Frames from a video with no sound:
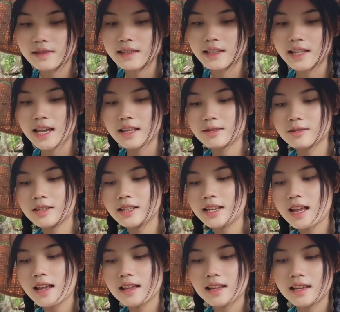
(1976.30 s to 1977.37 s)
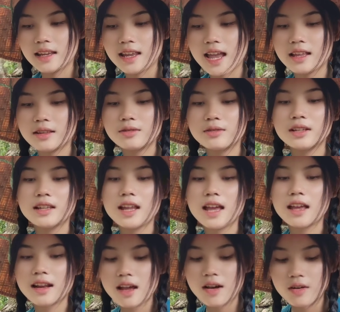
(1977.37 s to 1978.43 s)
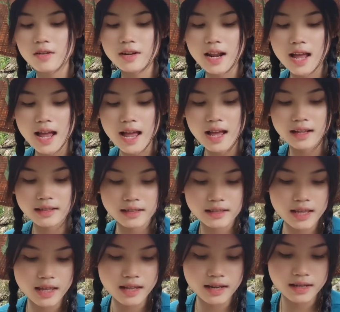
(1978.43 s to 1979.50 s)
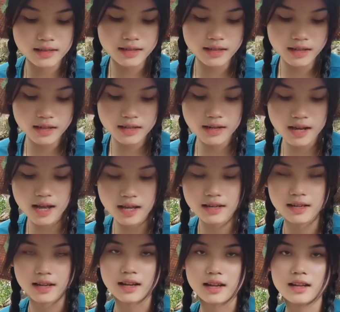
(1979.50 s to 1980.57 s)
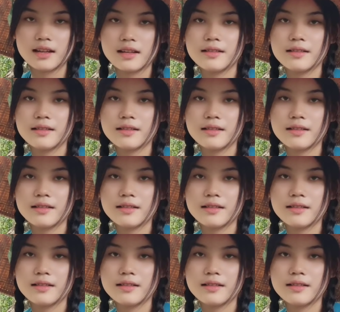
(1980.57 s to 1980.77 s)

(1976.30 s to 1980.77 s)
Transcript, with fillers: Ya, pengen kesini, silaturahmi. Ya, orang di daerah di sini kan nggak ada